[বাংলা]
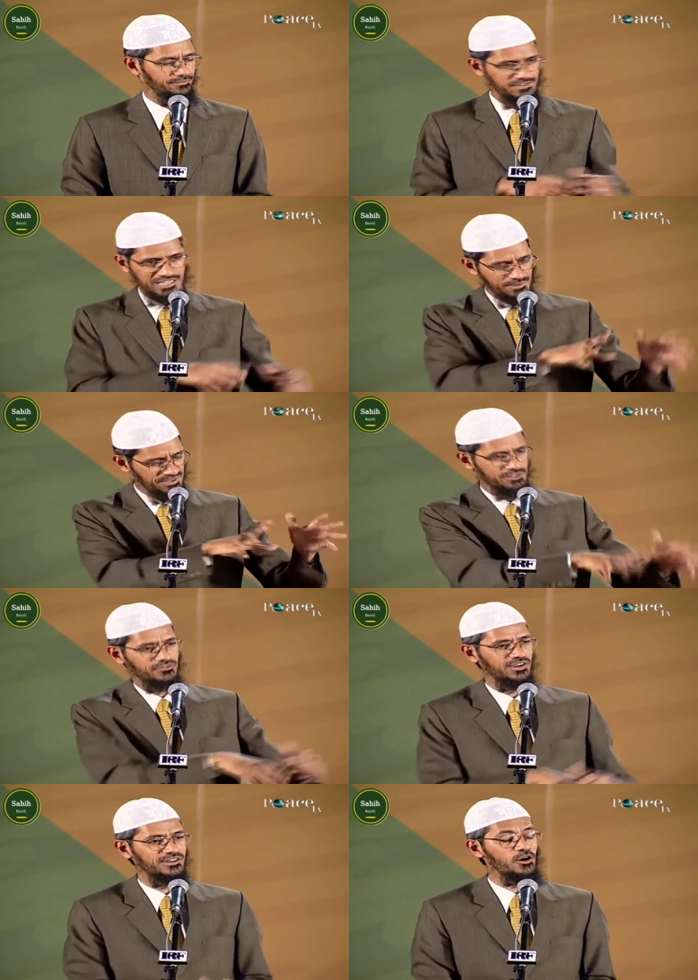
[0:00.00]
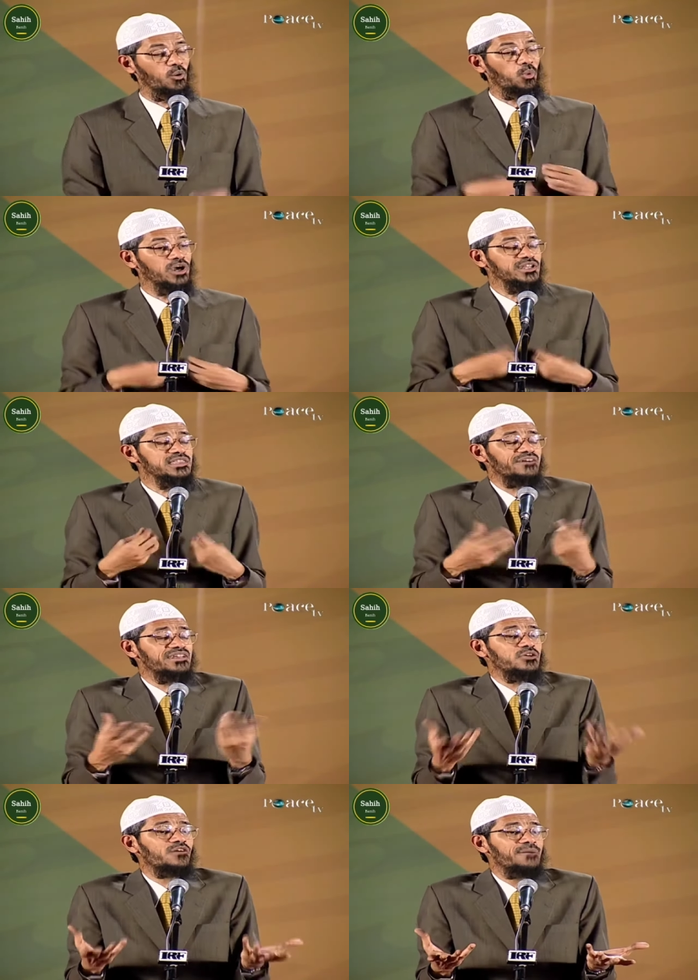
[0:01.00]
পৃথিবীতে পাঠিয়েছেন এখানে আমাদের
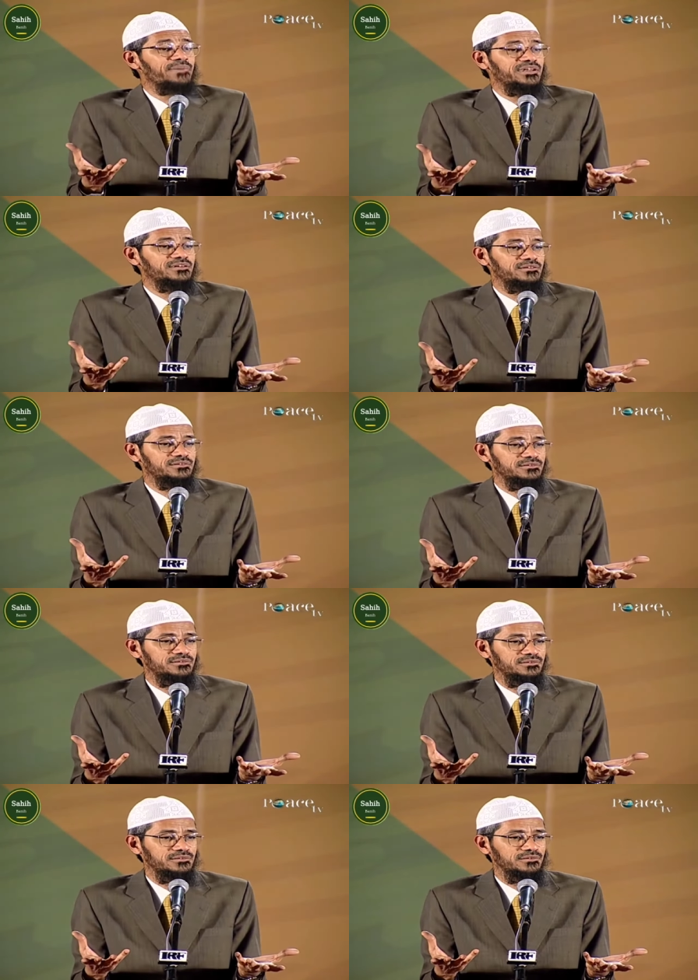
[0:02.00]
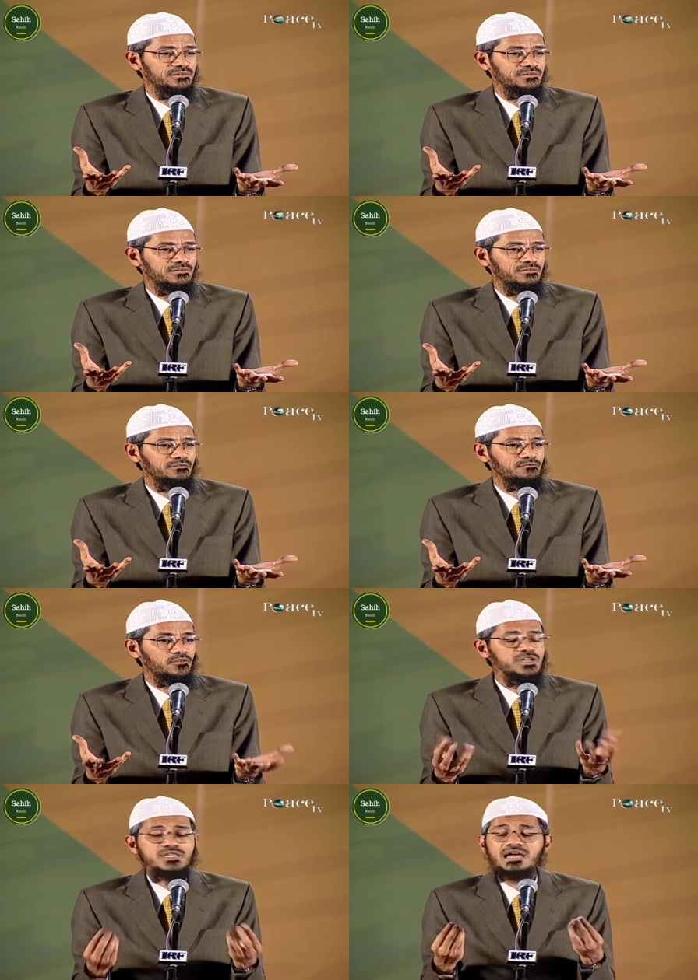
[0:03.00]
প্রয়োজনটা কি
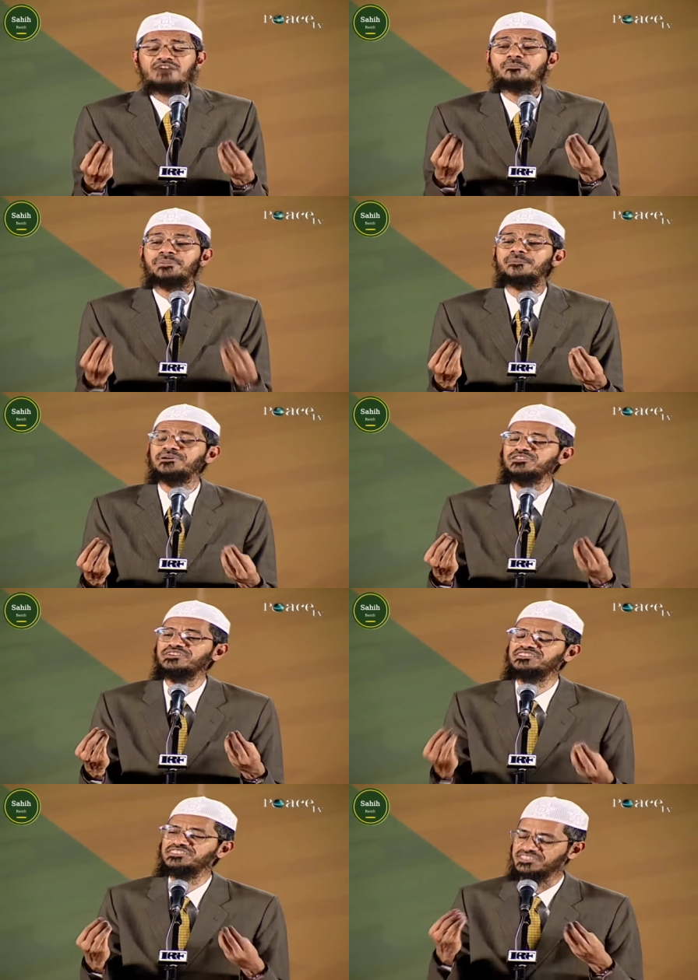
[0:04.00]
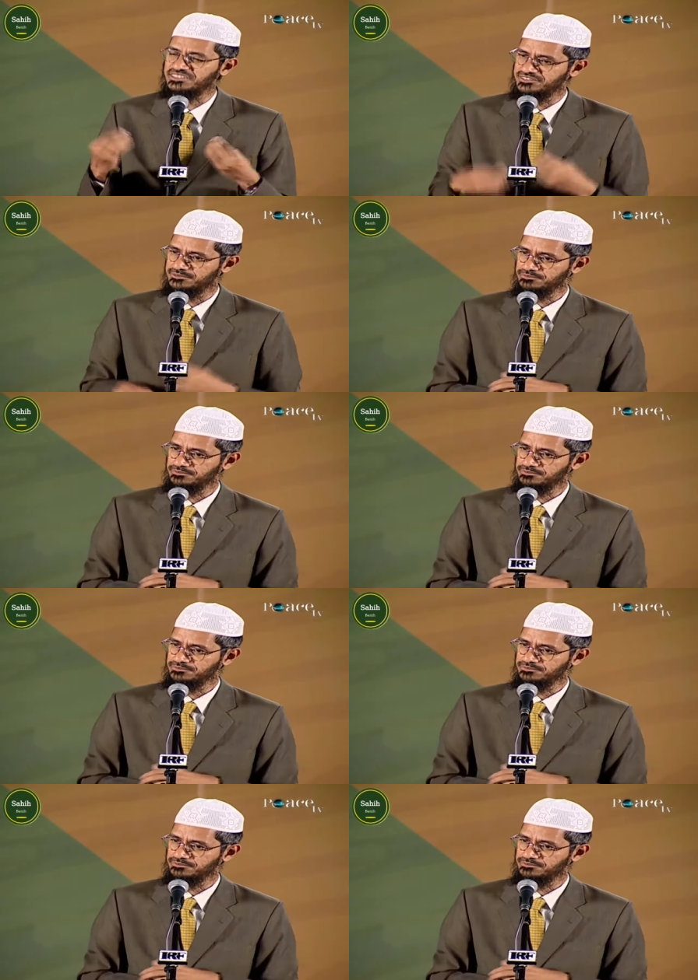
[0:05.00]
আমাদের এই অস্তিত্বের উদ্দেশ্যটা কি